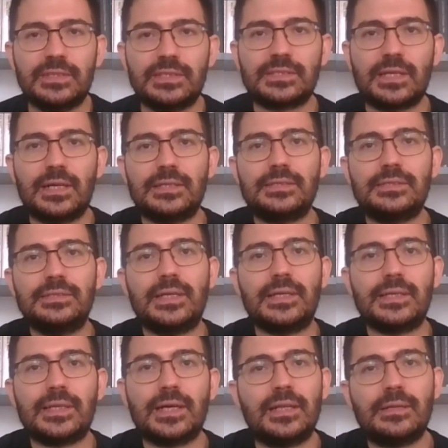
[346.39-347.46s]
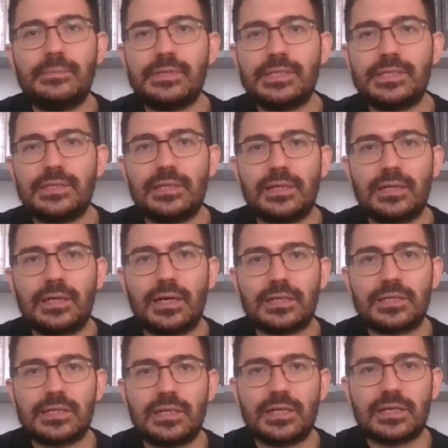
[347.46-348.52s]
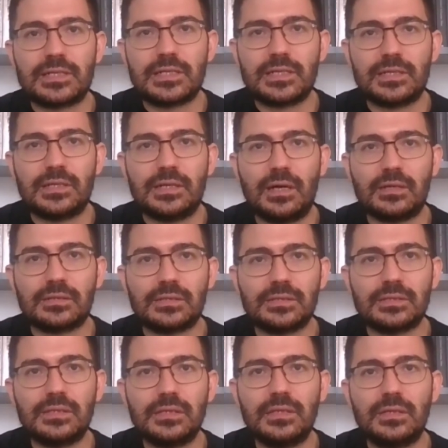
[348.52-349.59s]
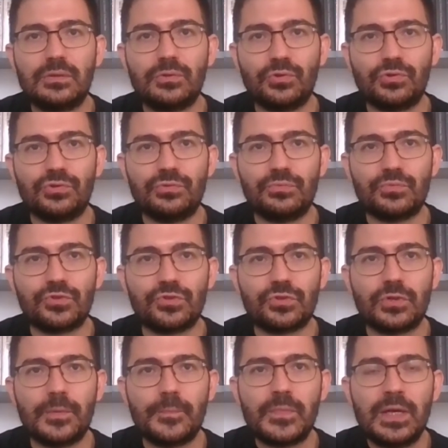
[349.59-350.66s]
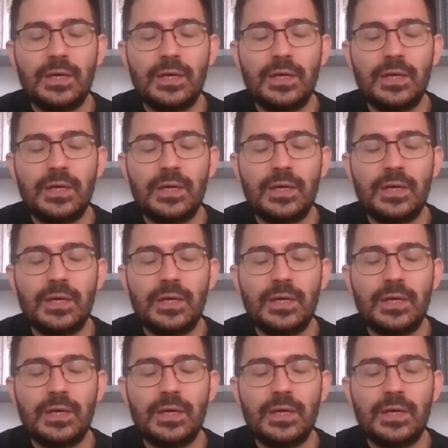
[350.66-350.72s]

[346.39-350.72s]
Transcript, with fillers: vesayetin engellemesiyle karşı karşıya kaldığı görülmüştü.